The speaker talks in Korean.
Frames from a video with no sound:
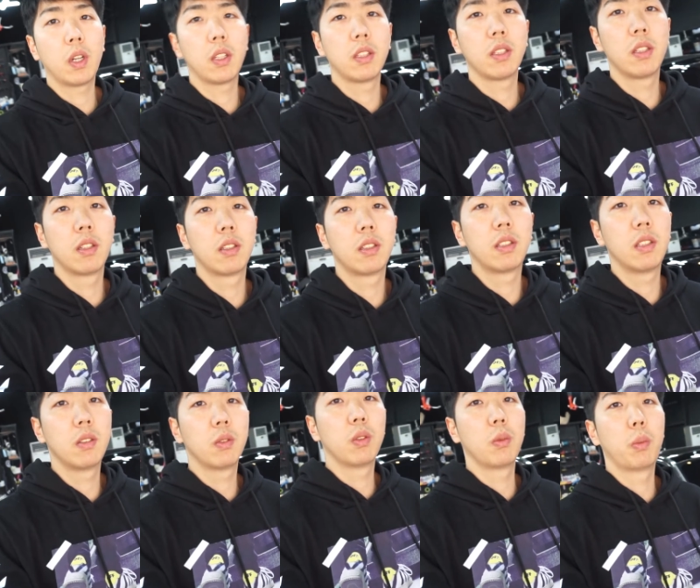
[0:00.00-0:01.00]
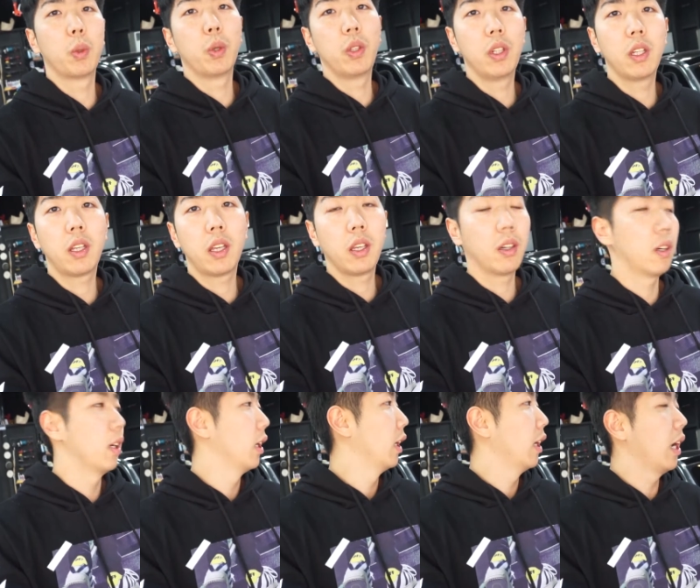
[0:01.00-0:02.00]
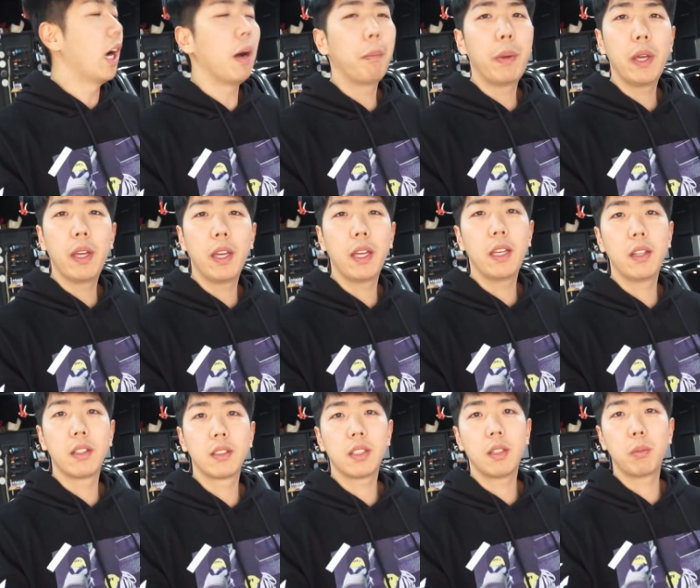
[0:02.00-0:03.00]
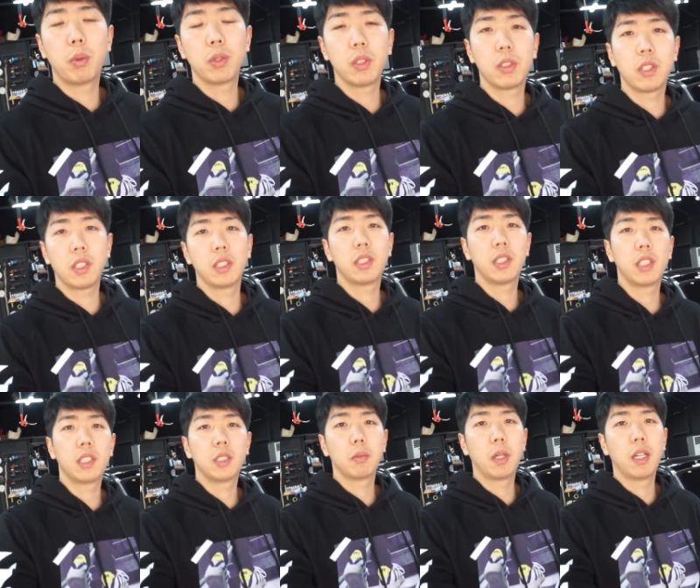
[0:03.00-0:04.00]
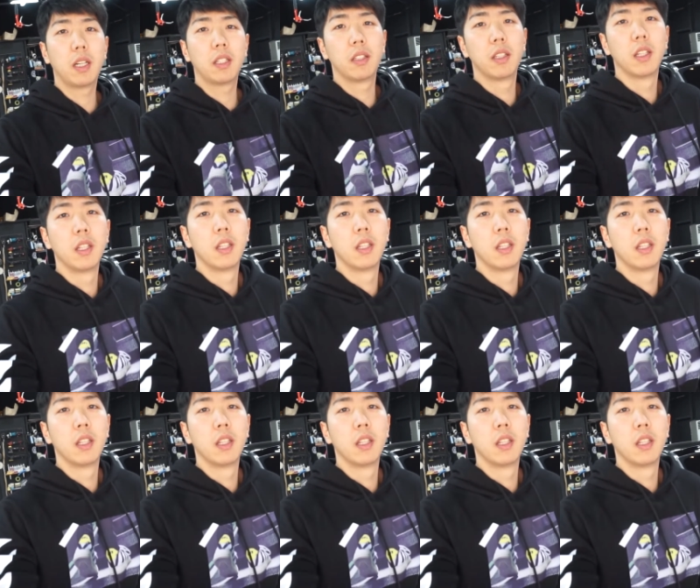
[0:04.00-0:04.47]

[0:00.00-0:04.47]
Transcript: 하는 거를 오늘 보여드릴게요. 앞에 영상 보셔서 아시겠지만